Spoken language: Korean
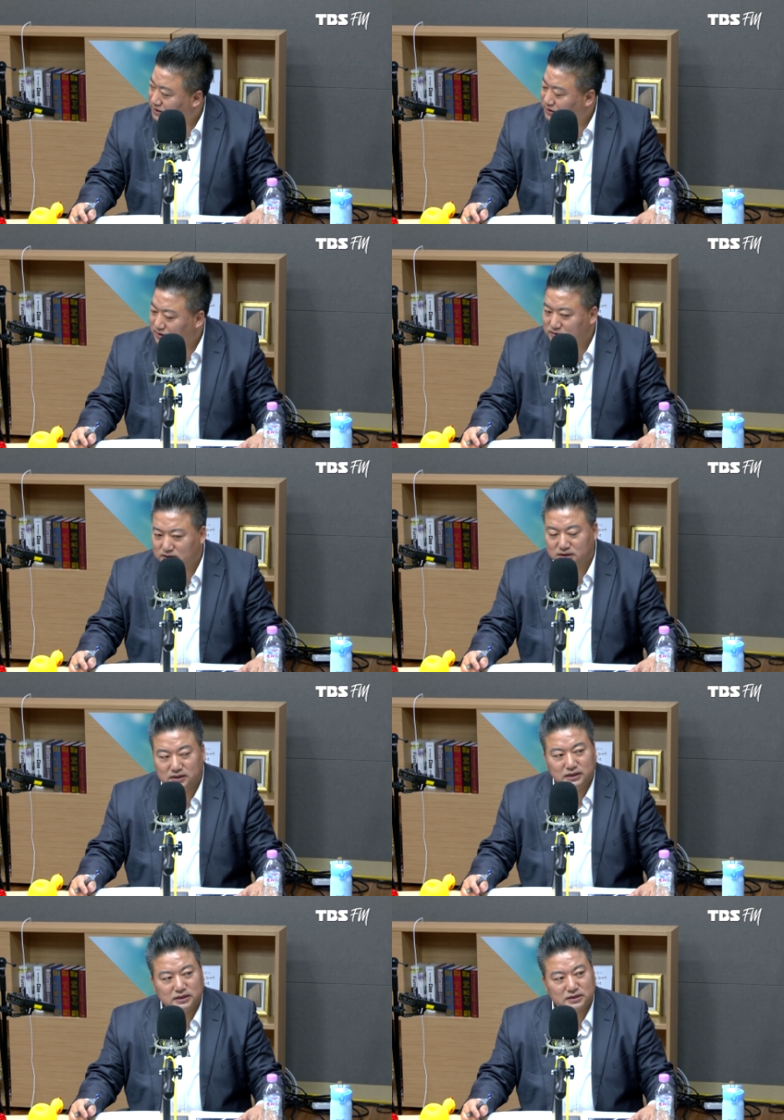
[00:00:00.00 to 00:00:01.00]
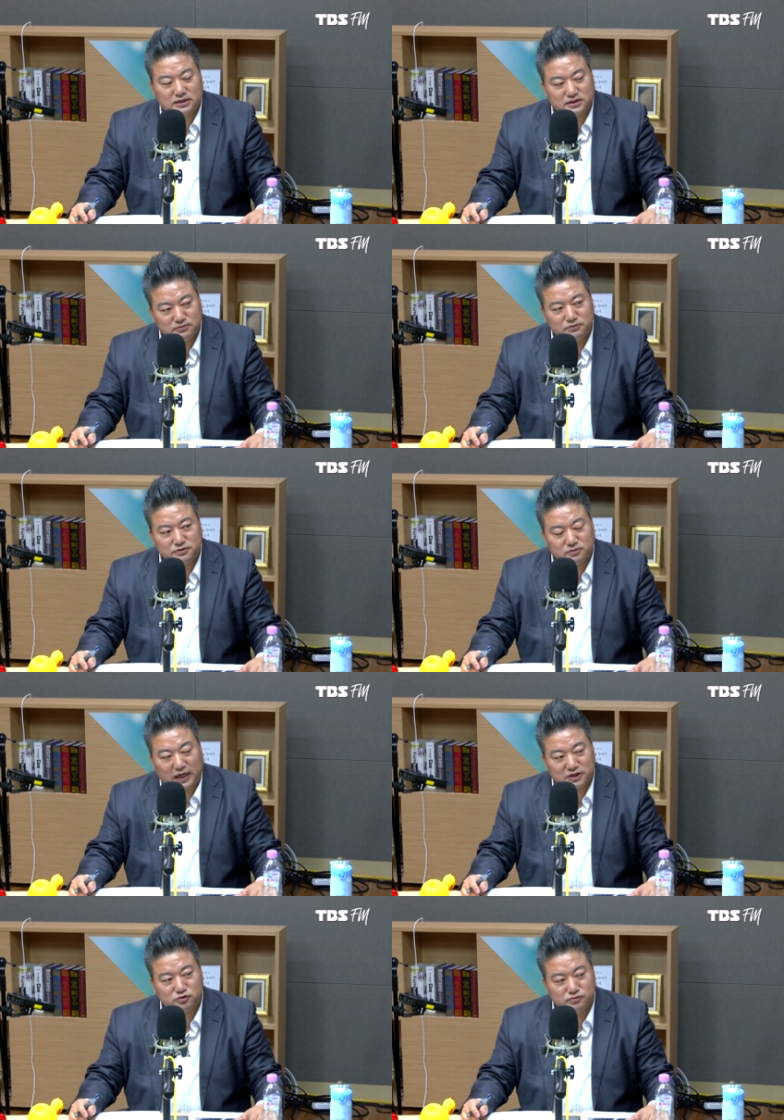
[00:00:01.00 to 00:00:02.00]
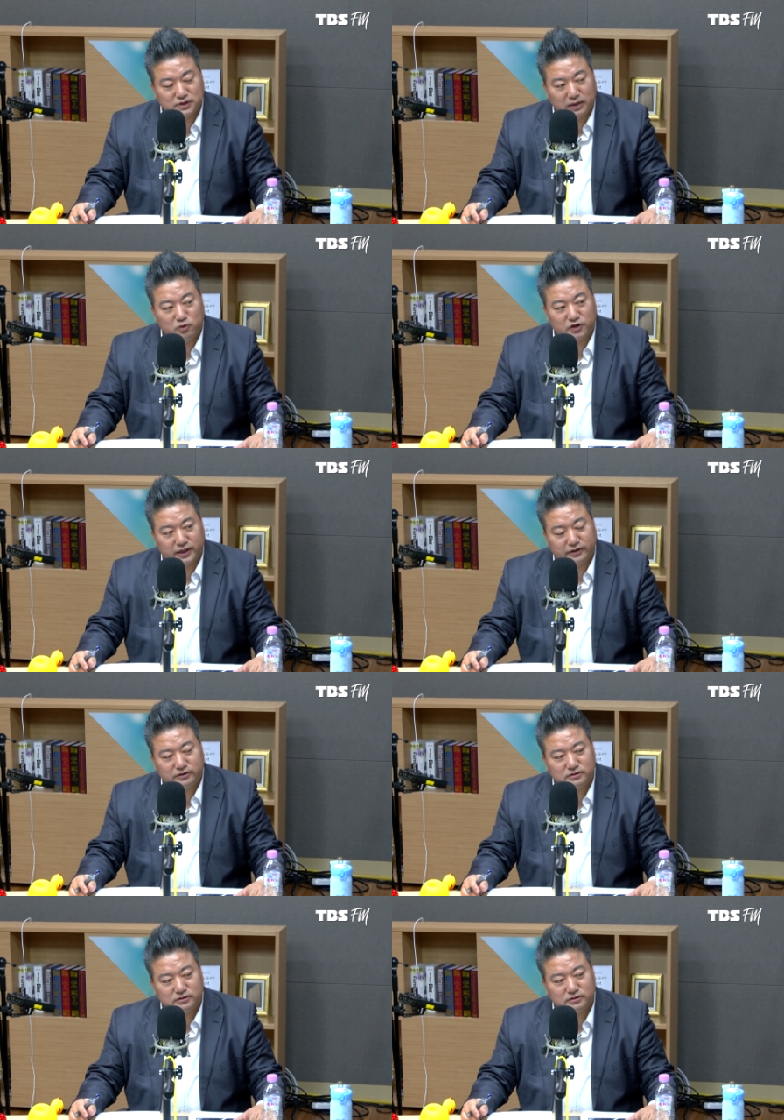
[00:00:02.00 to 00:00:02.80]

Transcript: 네. 근데 사실 그 부분 좀 아쉬운 음. 대목이에요.